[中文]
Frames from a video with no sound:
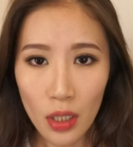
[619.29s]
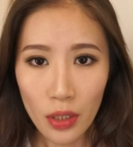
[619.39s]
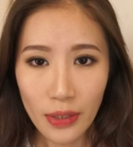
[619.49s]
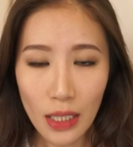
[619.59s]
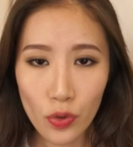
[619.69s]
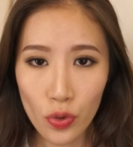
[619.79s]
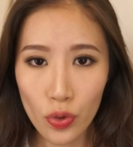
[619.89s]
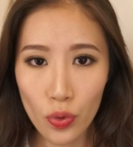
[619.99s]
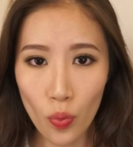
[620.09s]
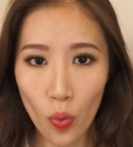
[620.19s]
但
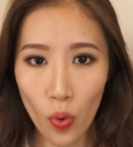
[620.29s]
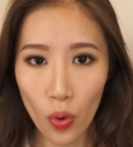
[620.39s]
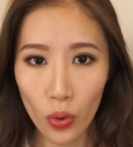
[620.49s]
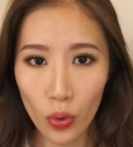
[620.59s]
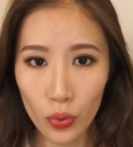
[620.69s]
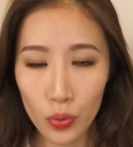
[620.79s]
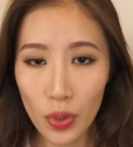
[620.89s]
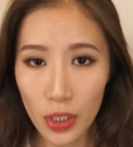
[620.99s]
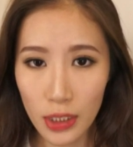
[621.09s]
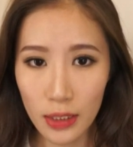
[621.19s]
是我
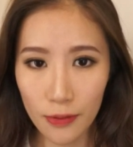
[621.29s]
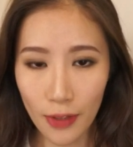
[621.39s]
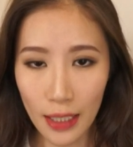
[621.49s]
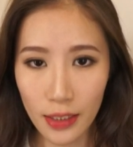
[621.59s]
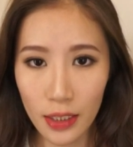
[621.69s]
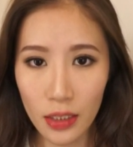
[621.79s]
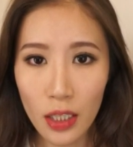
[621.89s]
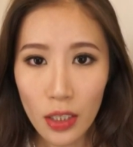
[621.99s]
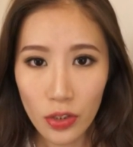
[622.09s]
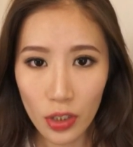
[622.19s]
最近发现，
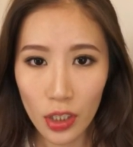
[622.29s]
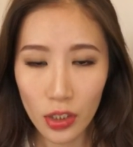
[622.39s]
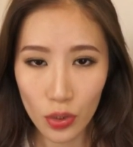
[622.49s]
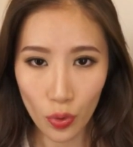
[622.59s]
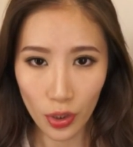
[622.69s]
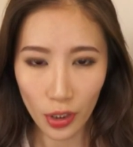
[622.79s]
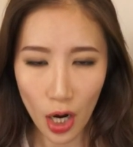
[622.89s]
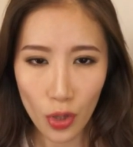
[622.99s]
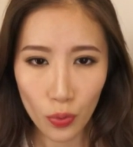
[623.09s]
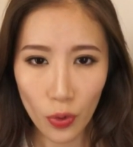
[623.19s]
这一支唇
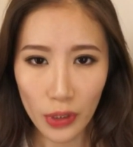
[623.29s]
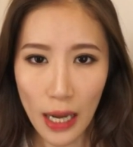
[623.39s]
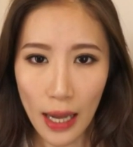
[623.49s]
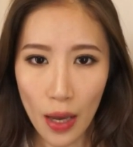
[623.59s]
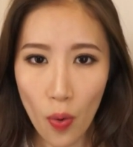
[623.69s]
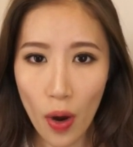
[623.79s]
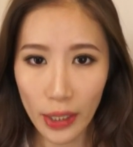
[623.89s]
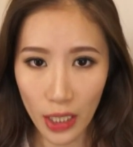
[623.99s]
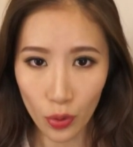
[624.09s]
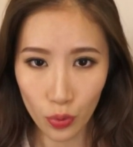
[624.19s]
膏如果拿来画
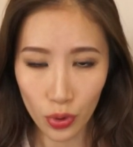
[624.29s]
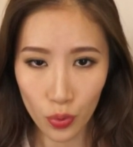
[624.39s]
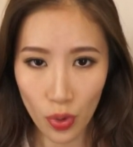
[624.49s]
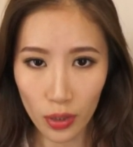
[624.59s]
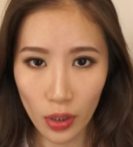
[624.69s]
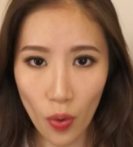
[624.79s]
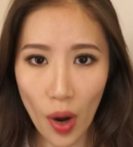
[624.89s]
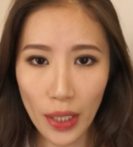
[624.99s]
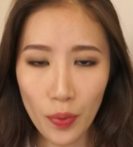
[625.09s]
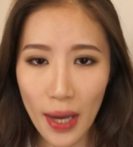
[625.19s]
咬唇妆的
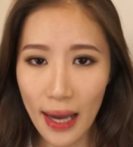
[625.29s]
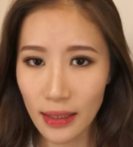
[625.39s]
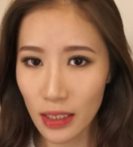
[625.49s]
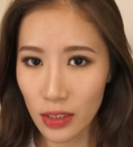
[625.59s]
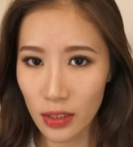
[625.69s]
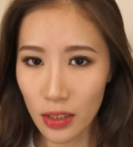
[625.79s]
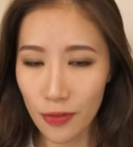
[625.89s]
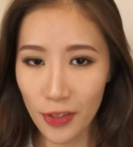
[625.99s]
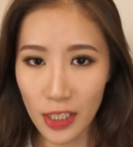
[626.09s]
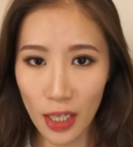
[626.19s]
话，因为它颜色
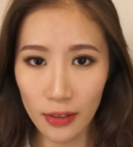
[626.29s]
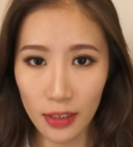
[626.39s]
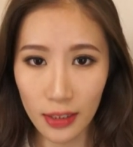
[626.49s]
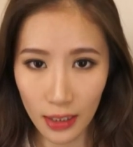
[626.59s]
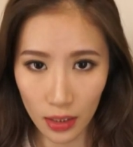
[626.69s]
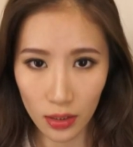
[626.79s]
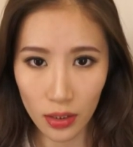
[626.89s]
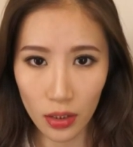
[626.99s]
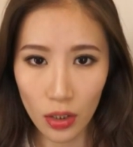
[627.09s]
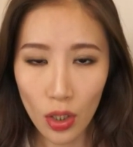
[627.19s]
非常的显
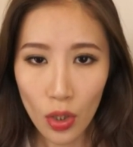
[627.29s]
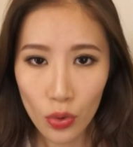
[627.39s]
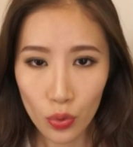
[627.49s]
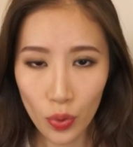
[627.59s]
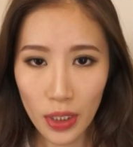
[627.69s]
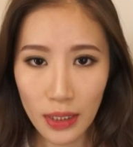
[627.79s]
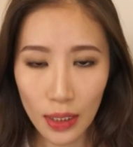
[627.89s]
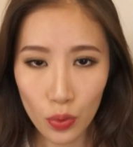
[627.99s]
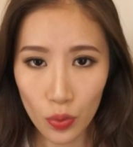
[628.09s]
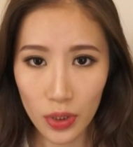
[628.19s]
色，所以
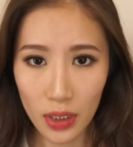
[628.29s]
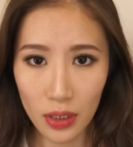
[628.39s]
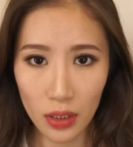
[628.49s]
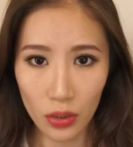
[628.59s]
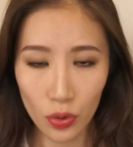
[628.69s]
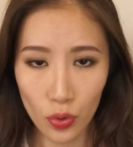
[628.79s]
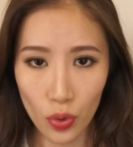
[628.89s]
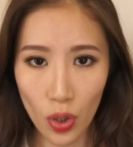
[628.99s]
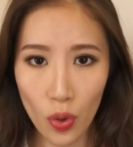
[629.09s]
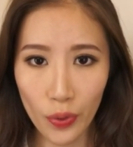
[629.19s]
在做渐层的
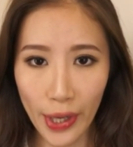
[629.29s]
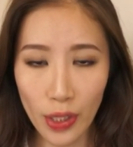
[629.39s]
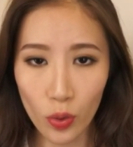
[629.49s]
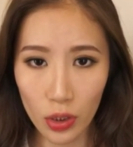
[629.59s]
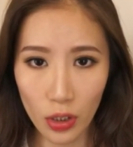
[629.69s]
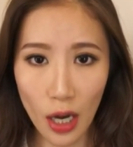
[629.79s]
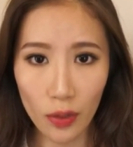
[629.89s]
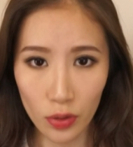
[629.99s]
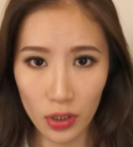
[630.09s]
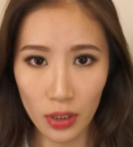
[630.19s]
时候可以有更好
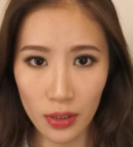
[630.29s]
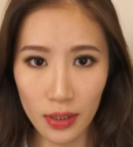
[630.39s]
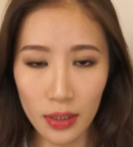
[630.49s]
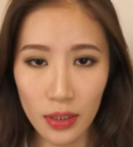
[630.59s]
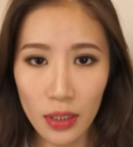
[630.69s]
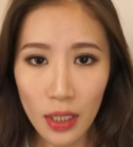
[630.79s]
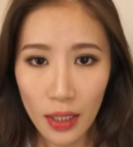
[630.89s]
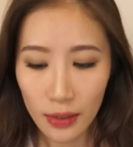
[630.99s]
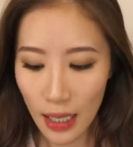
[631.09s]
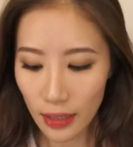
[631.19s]
的层次。
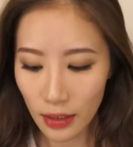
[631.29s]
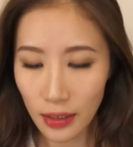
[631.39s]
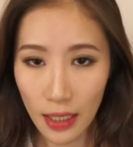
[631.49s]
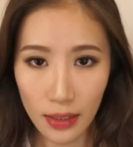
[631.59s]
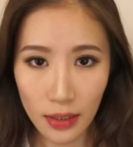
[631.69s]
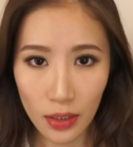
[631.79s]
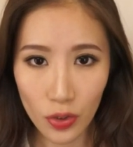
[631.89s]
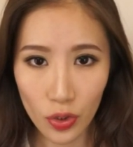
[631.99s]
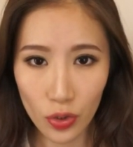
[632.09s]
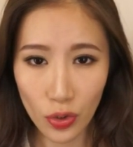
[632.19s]
它的颜色
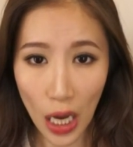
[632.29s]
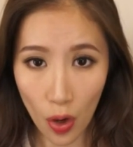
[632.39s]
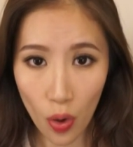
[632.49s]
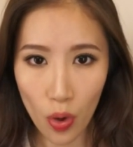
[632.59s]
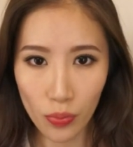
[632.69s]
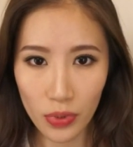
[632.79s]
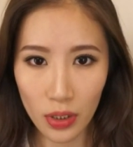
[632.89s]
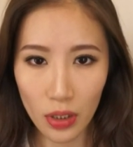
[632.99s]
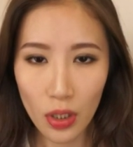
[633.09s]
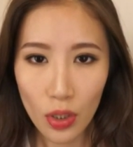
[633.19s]
是桃红
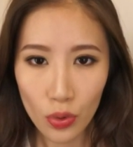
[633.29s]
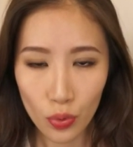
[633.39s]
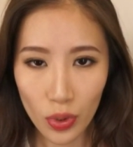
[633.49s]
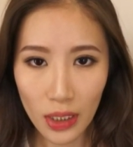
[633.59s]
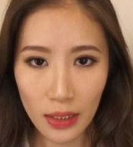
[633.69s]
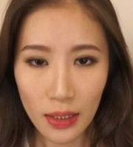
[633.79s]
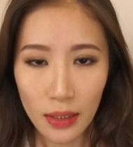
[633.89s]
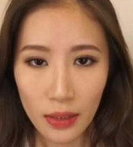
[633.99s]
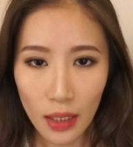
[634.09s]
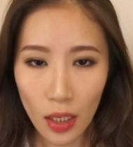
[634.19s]
色，所以
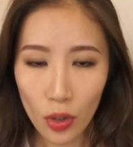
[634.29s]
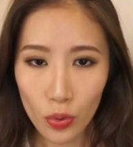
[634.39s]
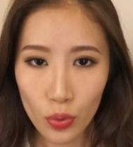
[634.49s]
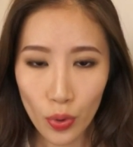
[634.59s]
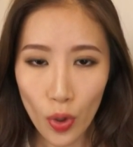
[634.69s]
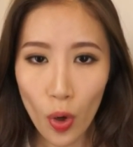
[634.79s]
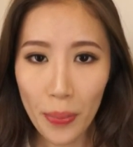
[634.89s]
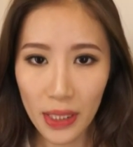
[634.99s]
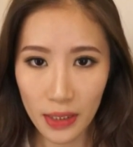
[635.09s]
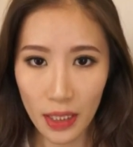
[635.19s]
到最后
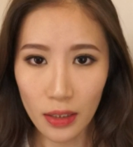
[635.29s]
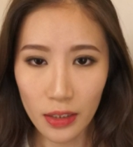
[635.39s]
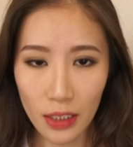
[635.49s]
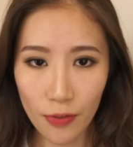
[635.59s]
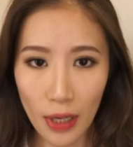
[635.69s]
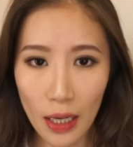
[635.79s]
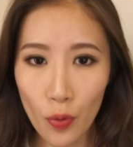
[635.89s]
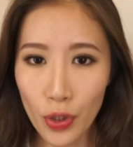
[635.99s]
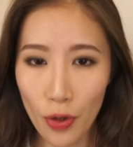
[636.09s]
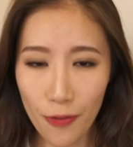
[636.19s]
变浅的地方
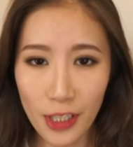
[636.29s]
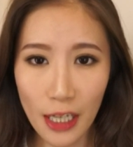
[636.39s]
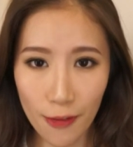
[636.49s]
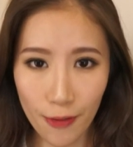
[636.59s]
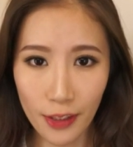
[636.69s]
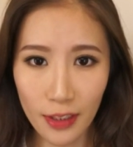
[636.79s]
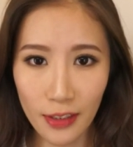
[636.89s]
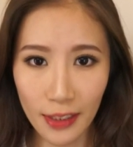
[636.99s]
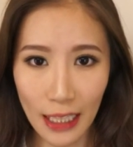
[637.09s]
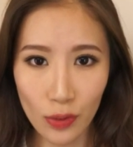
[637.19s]
会有非常粉嫩
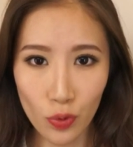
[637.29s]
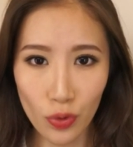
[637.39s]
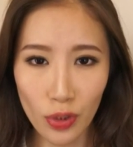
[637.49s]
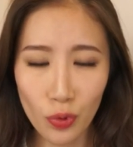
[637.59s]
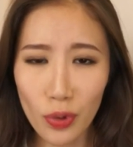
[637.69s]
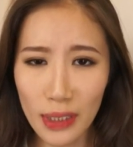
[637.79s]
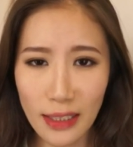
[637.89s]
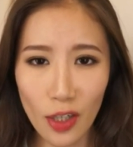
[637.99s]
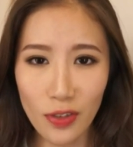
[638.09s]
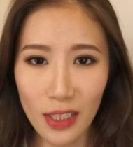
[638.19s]
的感觉。如果大
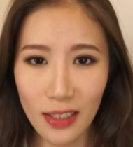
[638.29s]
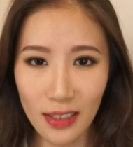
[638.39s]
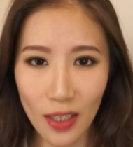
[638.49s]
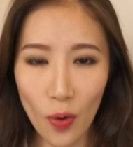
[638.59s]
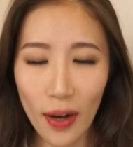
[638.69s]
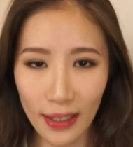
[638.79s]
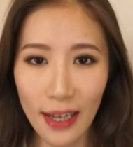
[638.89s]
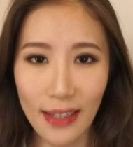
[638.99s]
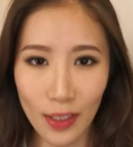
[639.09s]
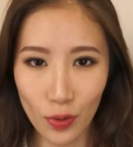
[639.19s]
家有这一支的话，可
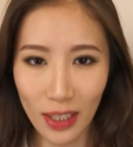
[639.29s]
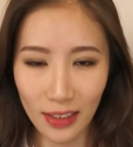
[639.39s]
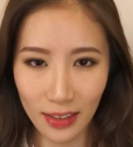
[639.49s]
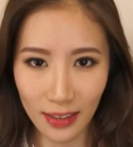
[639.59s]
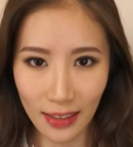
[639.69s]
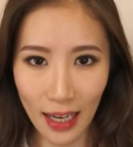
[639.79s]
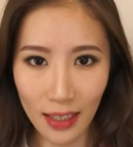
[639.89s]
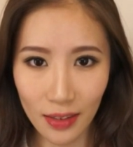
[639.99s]
以拿出来试试看。